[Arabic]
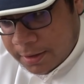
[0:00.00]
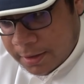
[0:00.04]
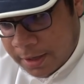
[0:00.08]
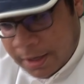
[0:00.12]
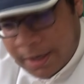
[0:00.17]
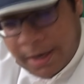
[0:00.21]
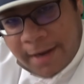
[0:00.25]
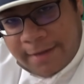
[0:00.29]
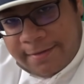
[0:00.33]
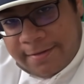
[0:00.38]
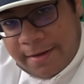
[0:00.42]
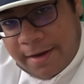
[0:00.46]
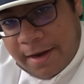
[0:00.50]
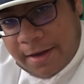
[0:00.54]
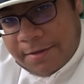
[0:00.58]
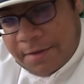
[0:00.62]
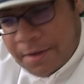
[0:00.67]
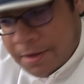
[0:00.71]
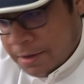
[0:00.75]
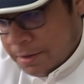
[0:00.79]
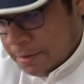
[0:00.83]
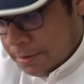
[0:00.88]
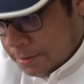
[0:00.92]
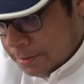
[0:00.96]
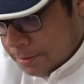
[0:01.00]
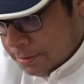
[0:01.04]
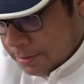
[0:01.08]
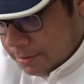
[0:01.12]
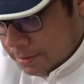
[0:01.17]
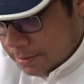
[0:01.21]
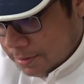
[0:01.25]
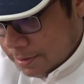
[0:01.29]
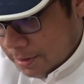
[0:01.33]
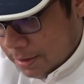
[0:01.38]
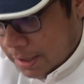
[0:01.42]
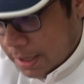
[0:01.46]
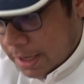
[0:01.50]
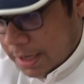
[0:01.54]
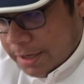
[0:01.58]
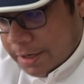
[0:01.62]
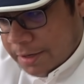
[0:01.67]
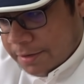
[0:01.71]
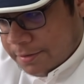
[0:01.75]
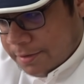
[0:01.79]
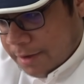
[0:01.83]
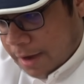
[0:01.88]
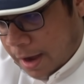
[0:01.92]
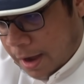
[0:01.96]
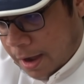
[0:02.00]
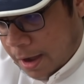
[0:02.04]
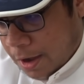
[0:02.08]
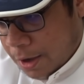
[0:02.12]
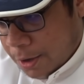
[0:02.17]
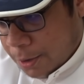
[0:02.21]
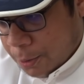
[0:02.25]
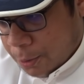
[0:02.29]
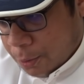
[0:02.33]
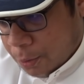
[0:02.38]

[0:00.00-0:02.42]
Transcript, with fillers: الأسئلة دي إيه الانتحار